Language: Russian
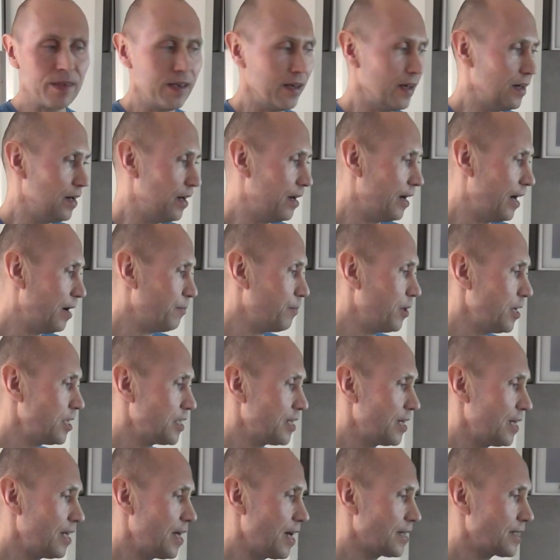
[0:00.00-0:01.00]
Э,
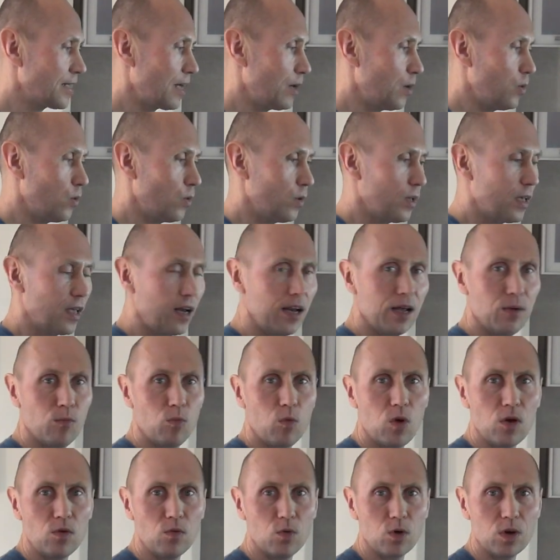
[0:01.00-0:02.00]
обычно я солю или
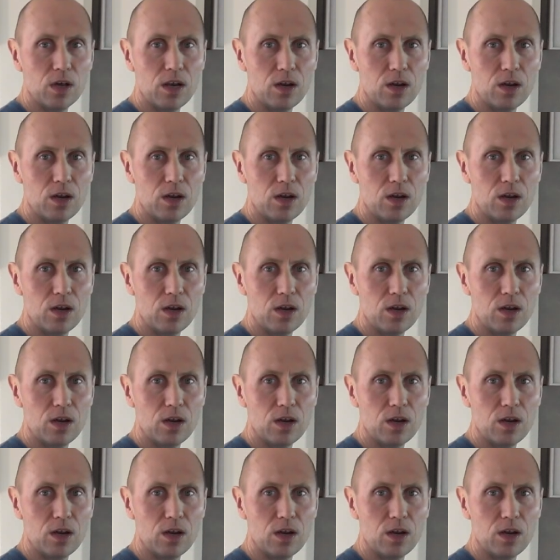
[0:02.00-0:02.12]
мойву,